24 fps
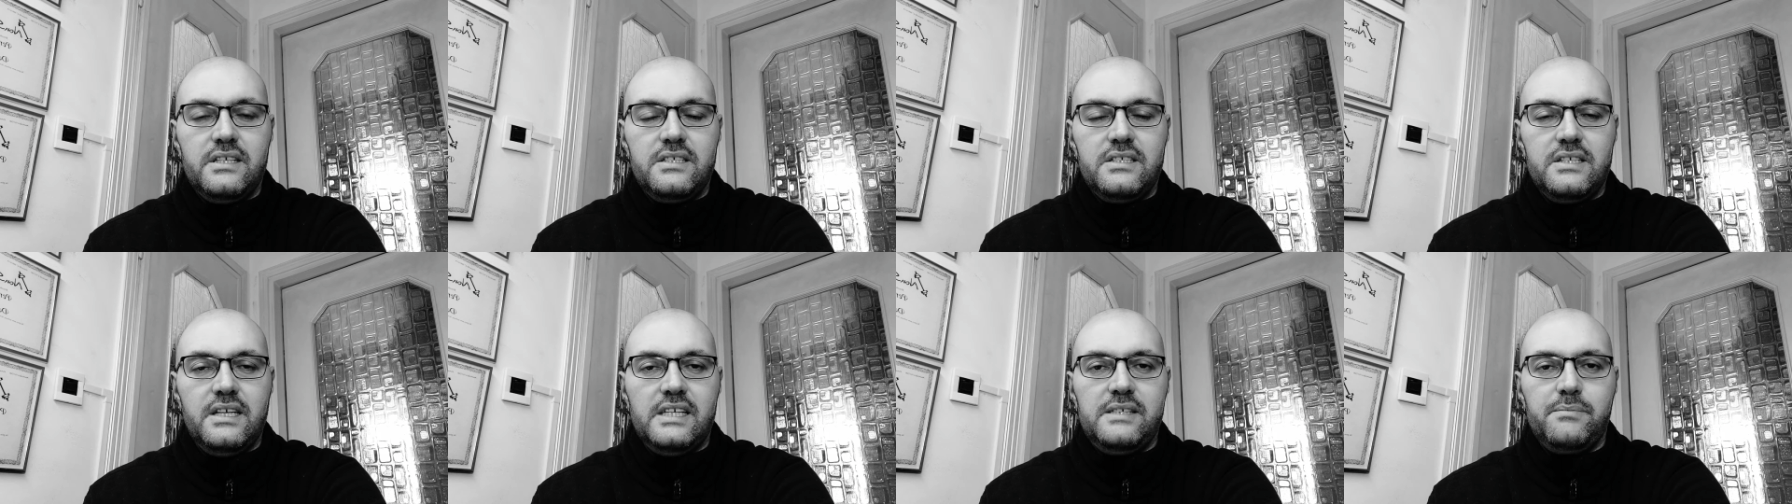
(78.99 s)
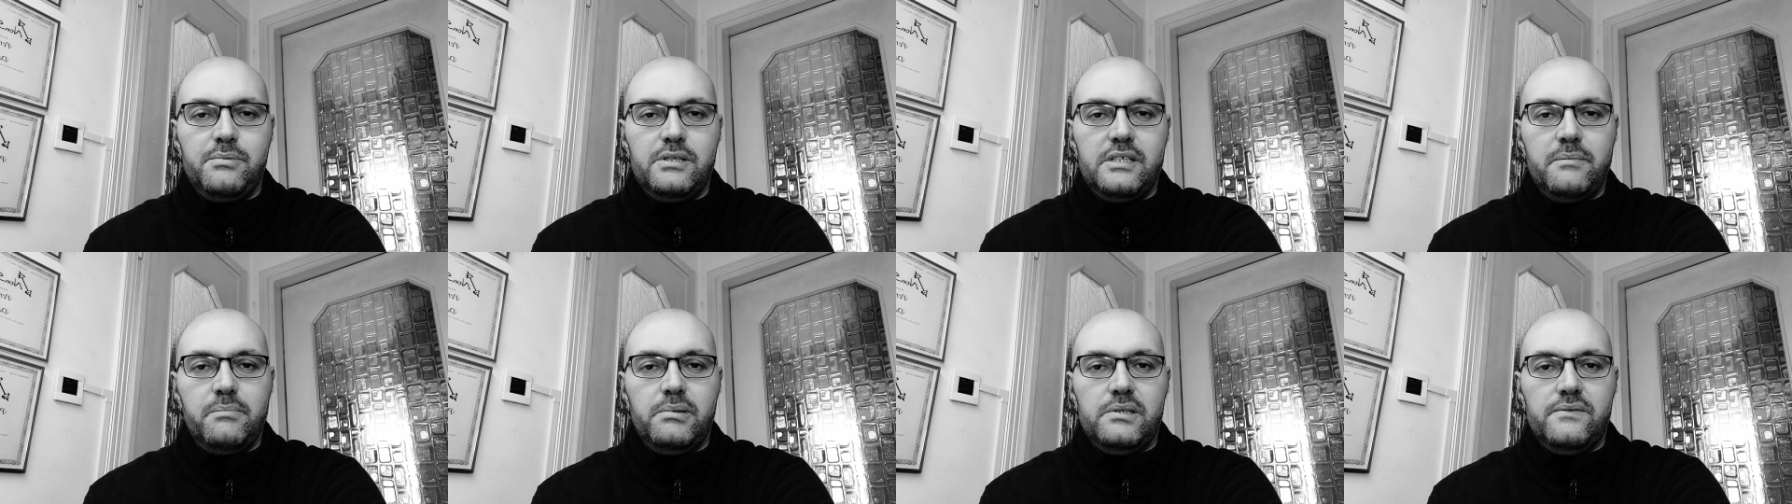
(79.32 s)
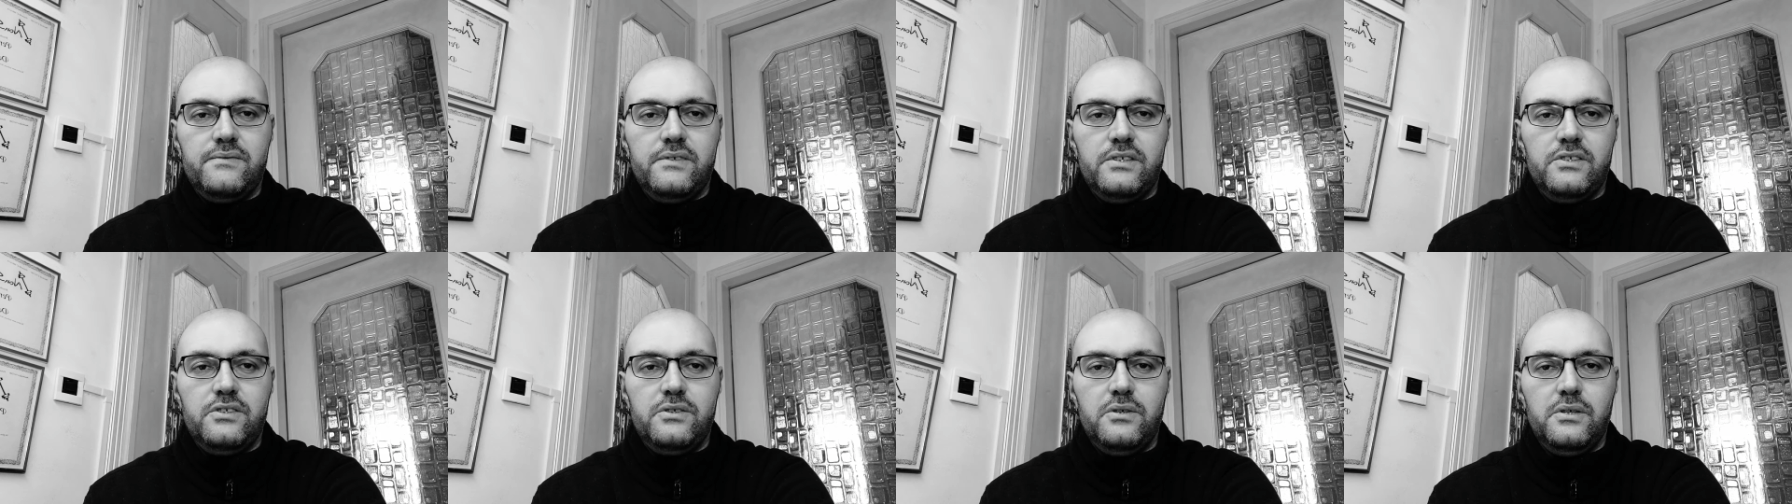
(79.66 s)
si reputa
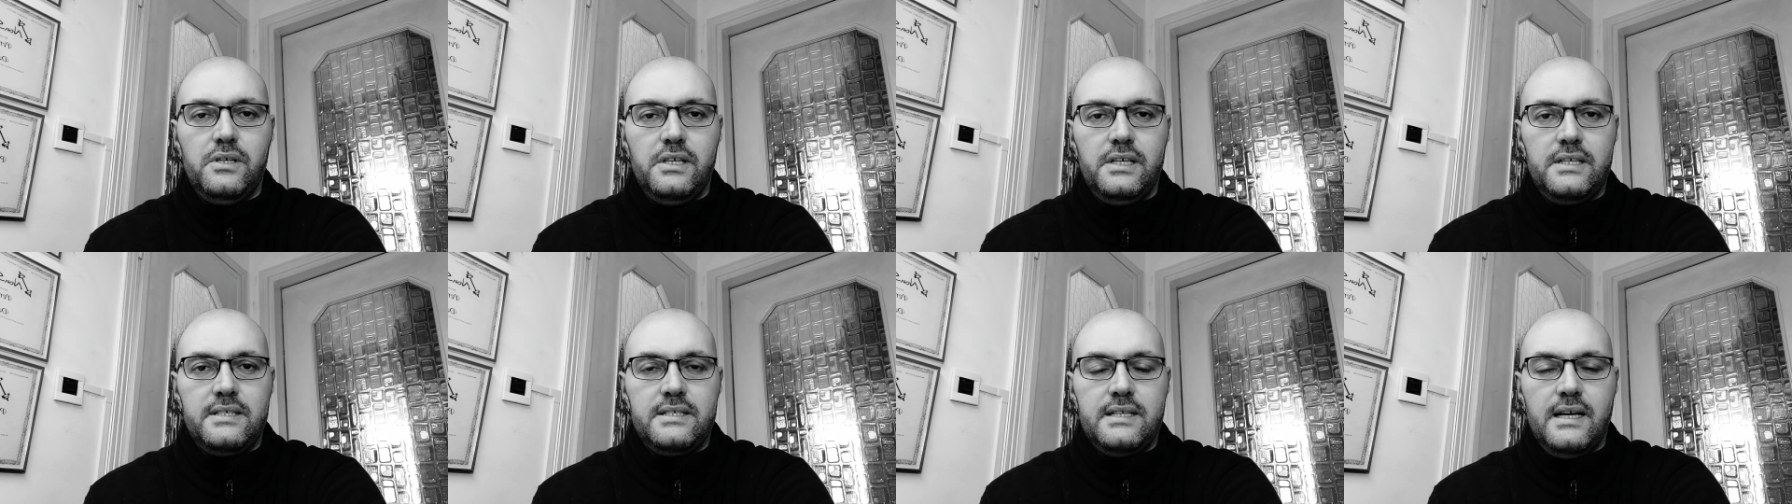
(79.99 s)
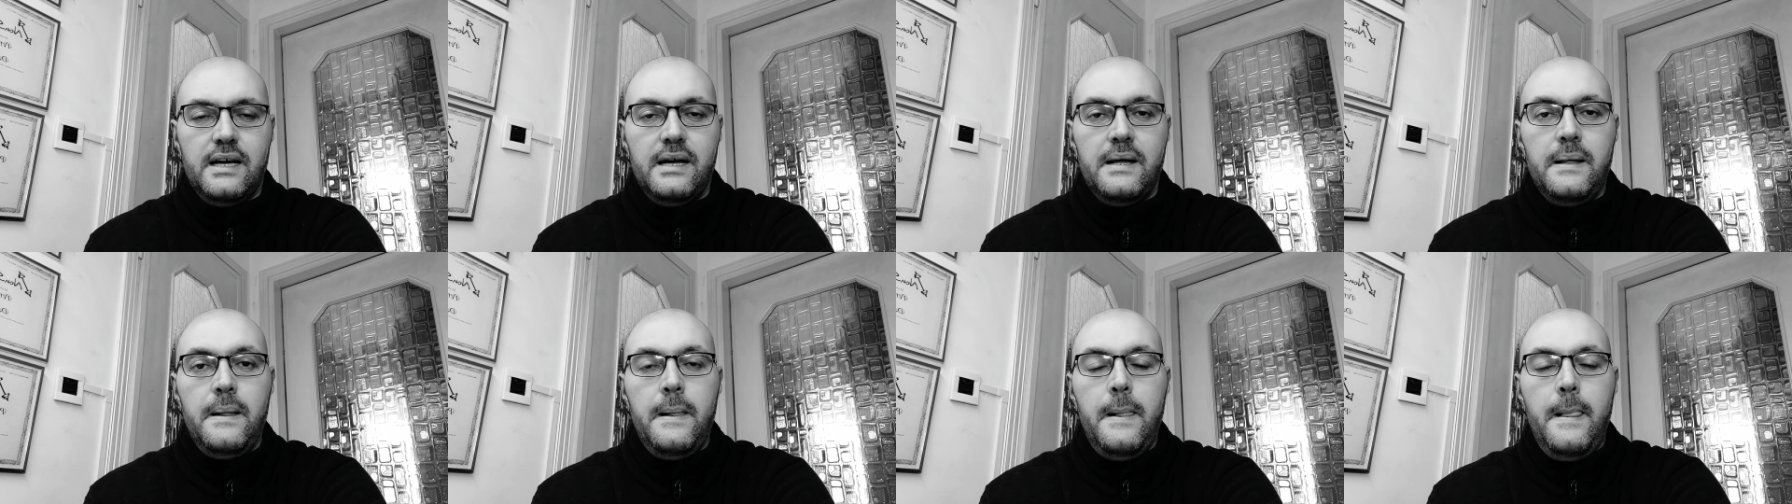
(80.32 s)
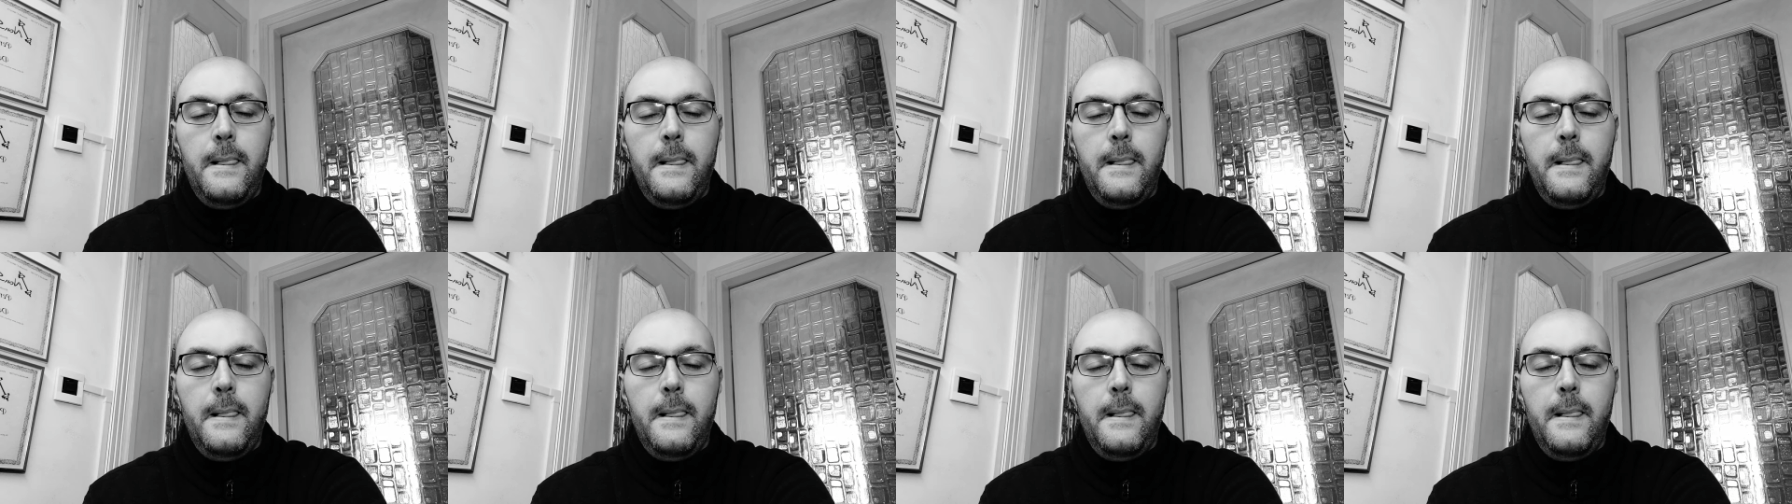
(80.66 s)
professionista,